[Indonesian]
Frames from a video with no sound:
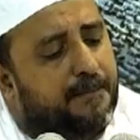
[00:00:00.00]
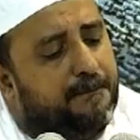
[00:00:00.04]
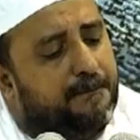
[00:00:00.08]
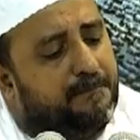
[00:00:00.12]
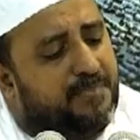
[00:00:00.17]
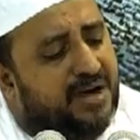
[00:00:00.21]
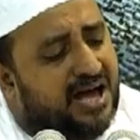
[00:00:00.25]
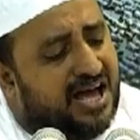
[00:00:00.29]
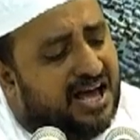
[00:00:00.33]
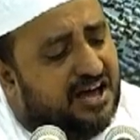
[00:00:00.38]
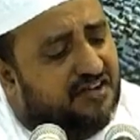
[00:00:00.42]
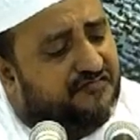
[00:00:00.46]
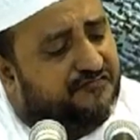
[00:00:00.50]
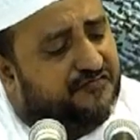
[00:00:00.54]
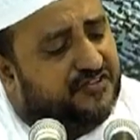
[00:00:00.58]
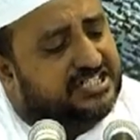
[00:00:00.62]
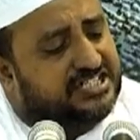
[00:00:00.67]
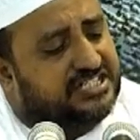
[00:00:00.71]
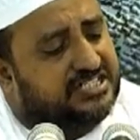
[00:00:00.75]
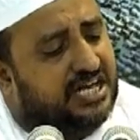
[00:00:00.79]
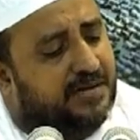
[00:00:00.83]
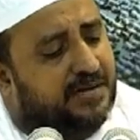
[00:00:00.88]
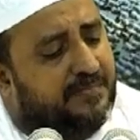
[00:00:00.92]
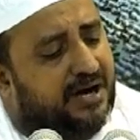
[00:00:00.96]
ma
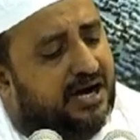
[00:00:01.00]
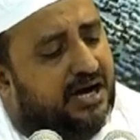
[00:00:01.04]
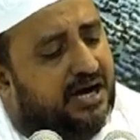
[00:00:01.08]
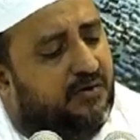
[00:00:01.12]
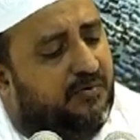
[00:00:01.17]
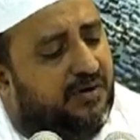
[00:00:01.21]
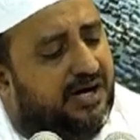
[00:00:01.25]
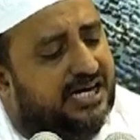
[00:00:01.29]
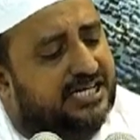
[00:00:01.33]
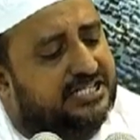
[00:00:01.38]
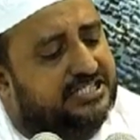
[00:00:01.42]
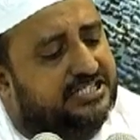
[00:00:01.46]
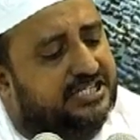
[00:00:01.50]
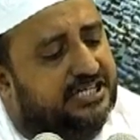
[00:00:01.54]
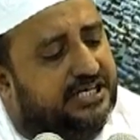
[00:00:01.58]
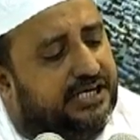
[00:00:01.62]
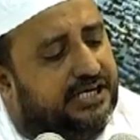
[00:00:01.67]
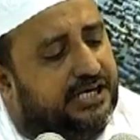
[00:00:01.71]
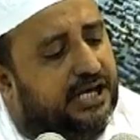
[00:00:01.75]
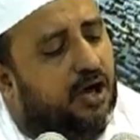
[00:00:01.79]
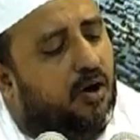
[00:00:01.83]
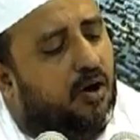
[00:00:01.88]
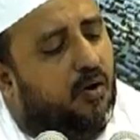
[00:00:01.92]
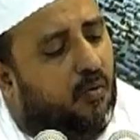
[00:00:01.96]
fis
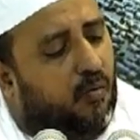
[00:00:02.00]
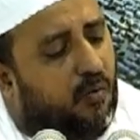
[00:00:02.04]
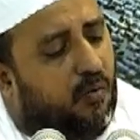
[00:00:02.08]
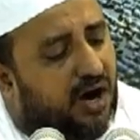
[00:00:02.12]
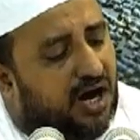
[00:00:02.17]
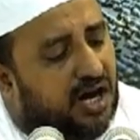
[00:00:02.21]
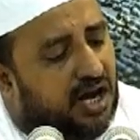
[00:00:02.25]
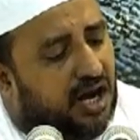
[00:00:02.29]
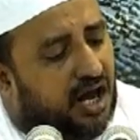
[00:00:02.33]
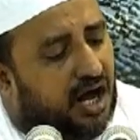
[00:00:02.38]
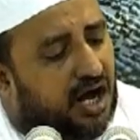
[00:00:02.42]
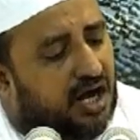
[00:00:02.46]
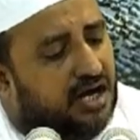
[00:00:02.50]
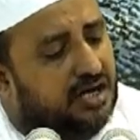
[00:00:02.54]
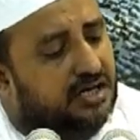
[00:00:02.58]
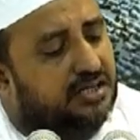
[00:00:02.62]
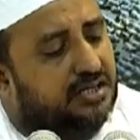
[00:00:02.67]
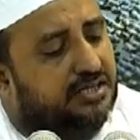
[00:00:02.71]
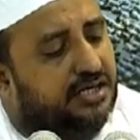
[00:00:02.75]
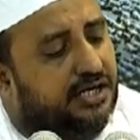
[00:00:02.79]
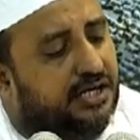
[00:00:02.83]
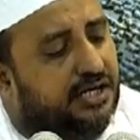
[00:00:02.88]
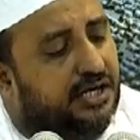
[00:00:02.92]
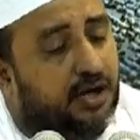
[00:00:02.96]
samawati wal
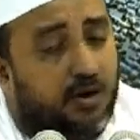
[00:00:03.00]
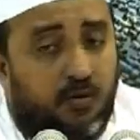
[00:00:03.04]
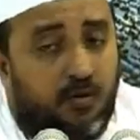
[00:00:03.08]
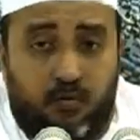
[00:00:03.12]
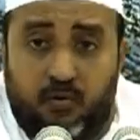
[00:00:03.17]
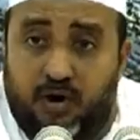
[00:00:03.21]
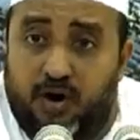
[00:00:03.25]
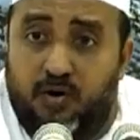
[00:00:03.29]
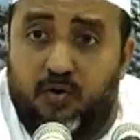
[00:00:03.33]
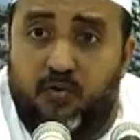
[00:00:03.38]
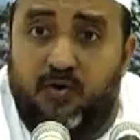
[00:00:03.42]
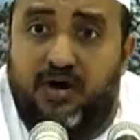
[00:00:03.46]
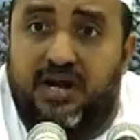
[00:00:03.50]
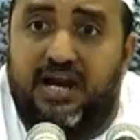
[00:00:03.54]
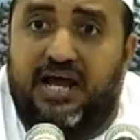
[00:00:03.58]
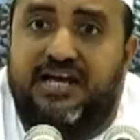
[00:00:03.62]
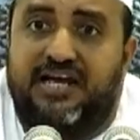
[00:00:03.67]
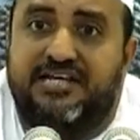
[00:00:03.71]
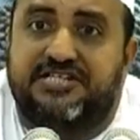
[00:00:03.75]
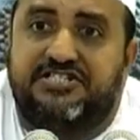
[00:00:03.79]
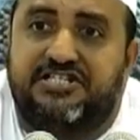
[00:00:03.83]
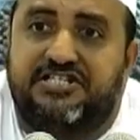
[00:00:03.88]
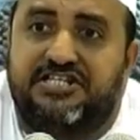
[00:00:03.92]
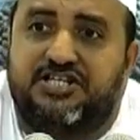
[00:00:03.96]
ardi wa huwal
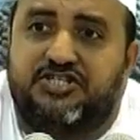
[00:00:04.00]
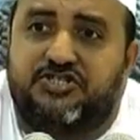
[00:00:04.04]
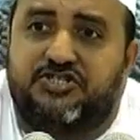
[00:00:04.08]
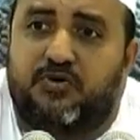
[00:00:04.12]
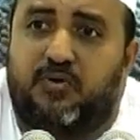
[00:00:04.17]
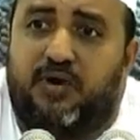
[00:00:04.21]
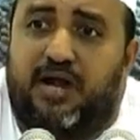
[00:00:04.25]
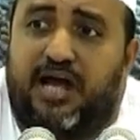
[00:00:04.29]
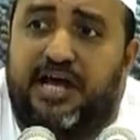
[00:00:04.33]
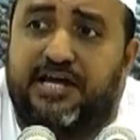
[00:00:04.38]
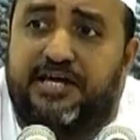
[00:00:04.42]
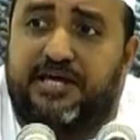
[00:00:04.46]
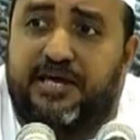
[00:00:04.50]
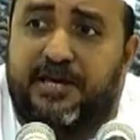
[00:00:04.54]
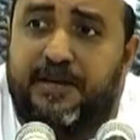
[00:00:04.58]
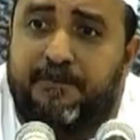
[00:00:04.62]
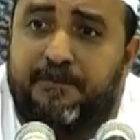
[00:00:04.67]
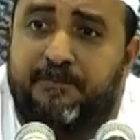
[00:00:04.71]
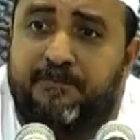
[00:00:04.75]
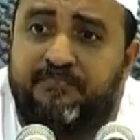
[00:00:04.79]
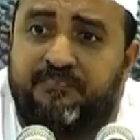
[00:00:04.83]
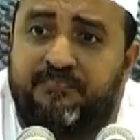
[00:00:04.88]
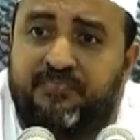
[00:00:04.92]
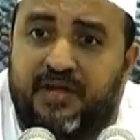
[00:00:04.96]
azizul
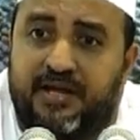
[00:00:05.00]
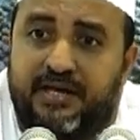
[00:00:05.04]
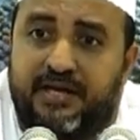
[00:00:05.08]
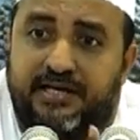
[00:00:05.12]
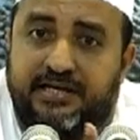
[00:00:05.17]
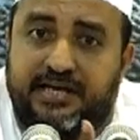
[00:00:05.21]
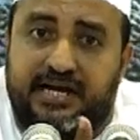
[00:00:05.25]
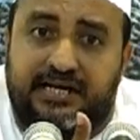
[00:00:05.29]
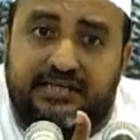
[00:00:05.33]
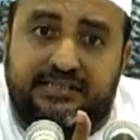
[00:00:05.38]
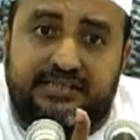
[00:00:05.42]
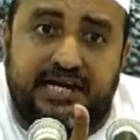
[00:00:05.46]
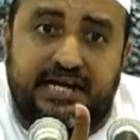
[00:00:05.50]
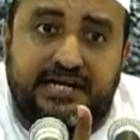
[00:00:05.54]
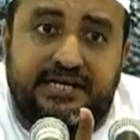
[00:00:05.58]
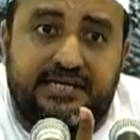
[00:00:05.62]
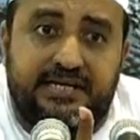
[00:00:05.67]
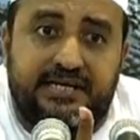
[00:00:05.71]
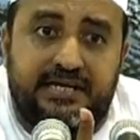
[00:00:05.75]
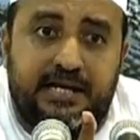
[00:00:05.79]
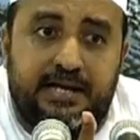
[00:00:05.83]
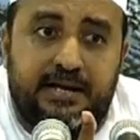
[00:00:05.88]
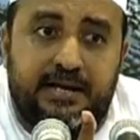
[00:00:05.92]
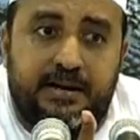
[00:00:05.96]
hakim yang
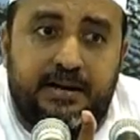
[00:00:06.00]
tadi